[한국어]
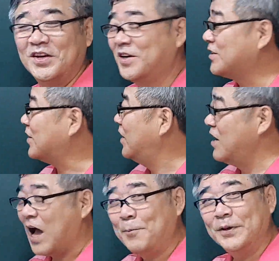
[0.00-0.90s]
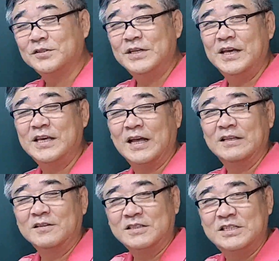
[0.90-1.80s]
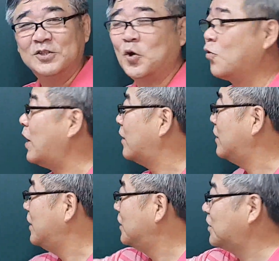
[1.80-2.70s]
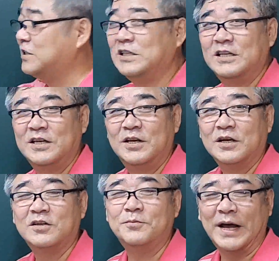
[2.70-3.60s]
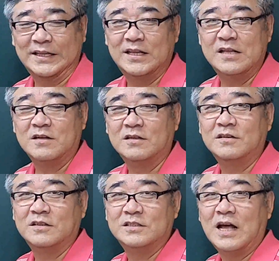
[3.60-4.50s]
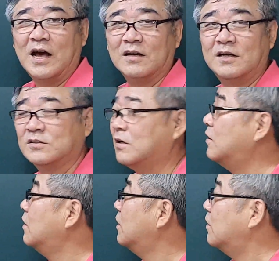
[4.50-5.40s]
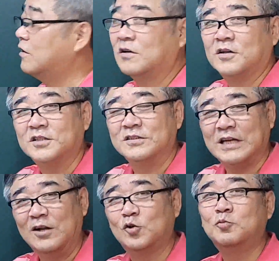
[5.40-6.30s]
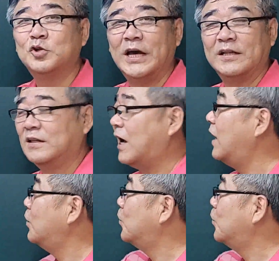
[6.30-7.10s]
그래서 앞에서 얘기한 진통과는 뜻이 거의 반대되는 그런 뜻이다. 그래서 그것은 잘 구분해야 된다.